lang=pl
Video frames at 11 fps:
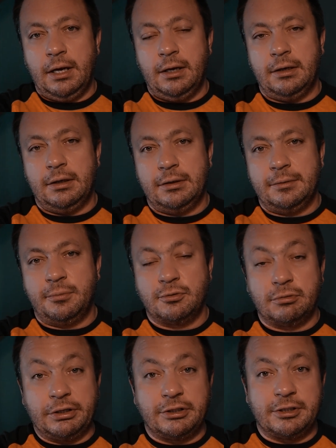E,
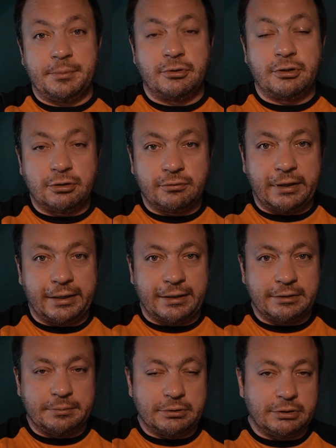posłuchajcie sobie odcinków
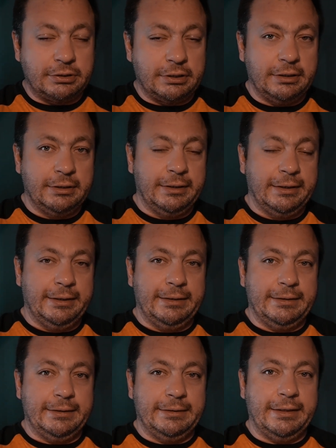Darka, zobaczycie,
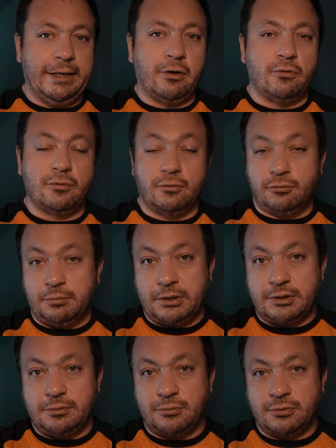e, jak on to
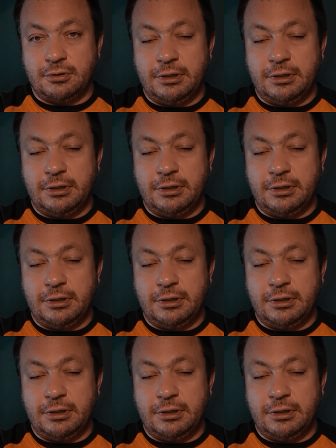tłumaczy, może